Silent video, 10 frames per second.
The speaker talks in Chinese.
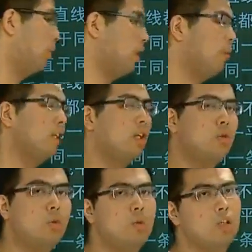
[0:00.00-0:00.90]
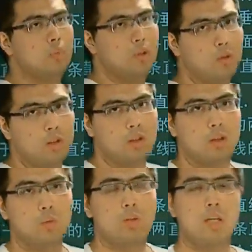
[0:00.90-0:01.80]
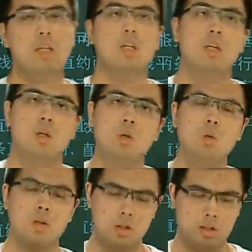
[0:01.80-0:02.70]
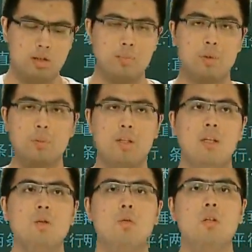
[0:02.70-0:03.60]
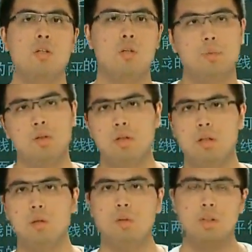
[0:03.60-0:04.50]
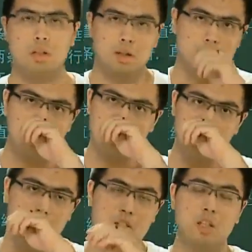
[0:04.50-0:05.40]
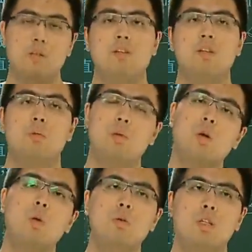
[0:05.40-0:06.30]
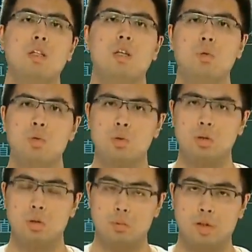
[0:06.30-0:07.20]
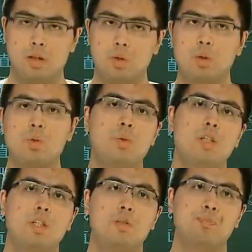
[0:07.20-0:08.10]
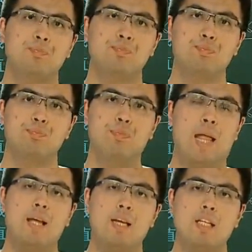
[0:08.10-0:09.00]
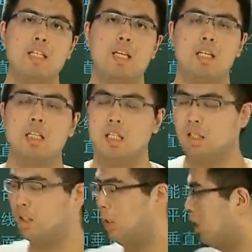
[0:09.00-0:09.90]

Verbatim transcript: 平面当中的话是没有问题的，注意啊，如果这个是在平面当中呢是没有任何问题的，但是这个地方在我们空间当中就会就会出问题。你想，这